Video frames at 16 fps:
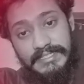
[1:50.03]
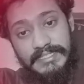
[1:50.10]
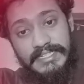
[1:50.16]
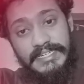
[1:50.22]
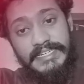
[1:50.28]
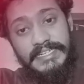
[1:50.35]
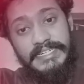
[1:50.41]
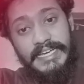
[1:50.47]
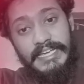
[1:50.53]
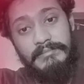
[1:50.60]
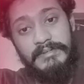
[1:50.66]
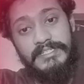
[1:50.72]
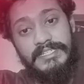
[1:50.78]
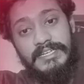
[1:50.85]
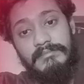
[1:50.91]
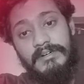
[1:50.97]
থ্রি
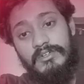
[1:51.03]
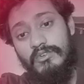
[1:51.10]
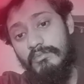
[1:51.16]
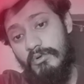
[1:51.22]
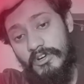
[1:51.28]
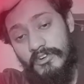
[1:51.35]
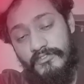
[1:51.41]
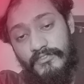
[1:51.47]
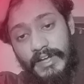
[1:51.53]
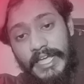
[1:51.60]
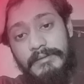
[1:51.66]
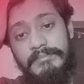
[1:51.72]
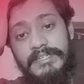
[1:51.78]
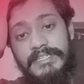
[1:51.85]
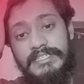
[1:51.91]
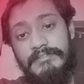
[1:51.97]
ডাইমেনশন বা টু পয়েন্ট ফাইভ
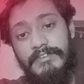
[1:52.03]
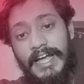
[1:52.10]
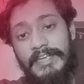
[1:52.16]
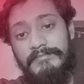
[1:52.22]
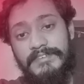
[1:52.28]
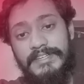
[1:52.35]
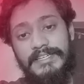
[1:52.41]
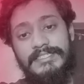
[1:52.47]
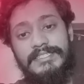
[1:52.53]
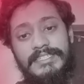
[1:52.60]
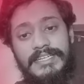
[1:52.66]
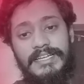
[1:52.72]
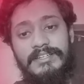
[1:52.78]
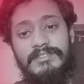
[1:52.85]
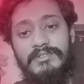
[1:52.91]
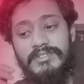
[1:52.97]
ডি যে ভাইভটা আছে
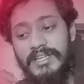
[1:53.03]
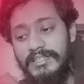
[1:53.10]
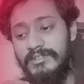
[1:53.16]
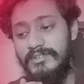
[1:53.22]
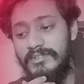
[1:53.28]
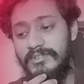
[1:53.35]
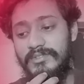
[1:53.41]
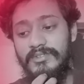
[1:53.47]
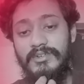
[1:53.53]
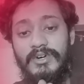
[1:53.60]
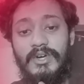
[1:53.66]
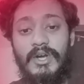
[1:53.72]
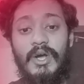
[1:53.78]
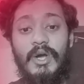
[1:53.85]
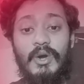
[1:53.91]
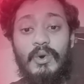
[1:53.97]
সেটা কিন্তু সাধারণত
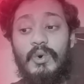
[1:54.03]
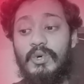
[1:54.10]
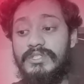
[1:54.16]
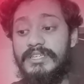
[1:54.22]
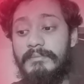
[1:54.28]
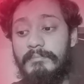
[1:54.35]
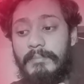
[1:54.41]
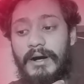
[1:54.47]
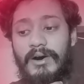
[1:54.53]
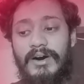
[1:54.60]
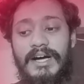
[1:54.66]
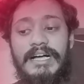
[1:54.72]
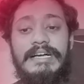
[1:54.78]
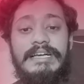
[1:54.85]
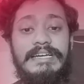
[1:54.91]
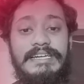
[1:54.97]
খুঁজে পাওয়া
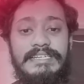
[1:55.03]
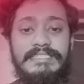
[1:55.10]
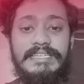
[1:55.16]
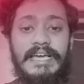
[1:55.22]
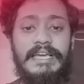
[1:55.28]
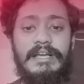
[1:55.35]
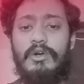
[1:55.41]
যায়